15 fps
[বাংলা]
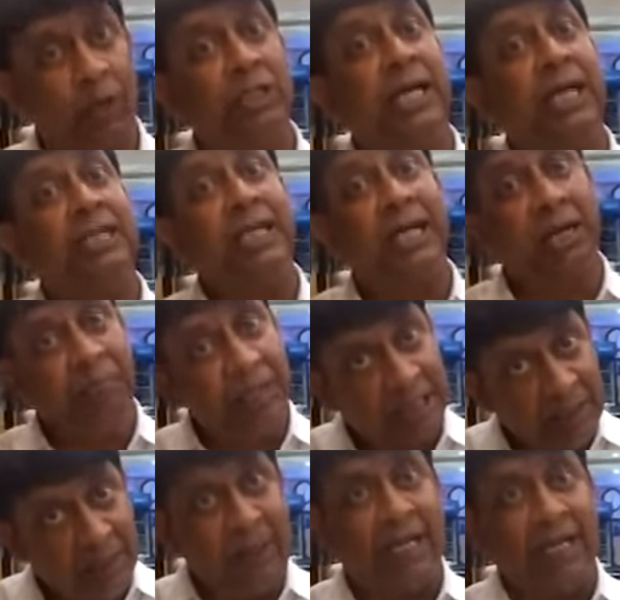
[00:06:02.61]
সেখানে সেখানে
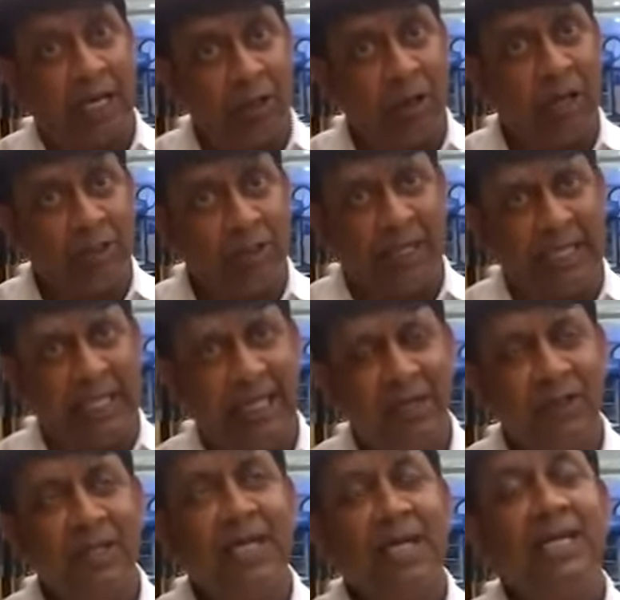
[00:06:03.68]
বিদেশি প্লেয়ার খেলোয়াড়ও থাকে
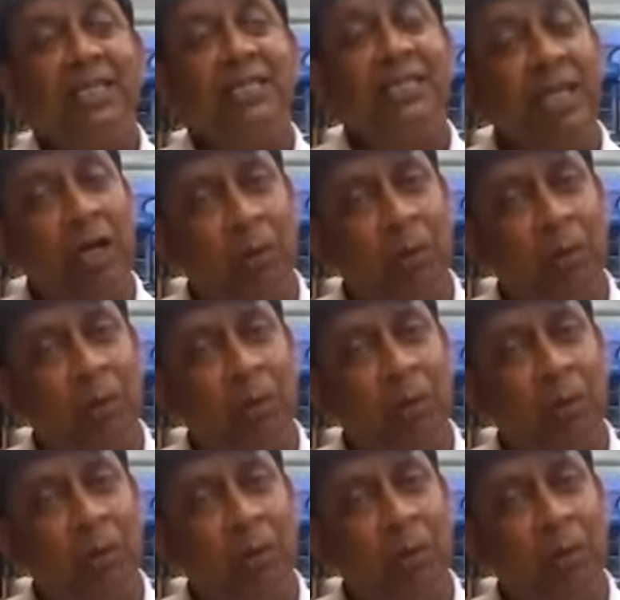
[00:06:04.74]
সেই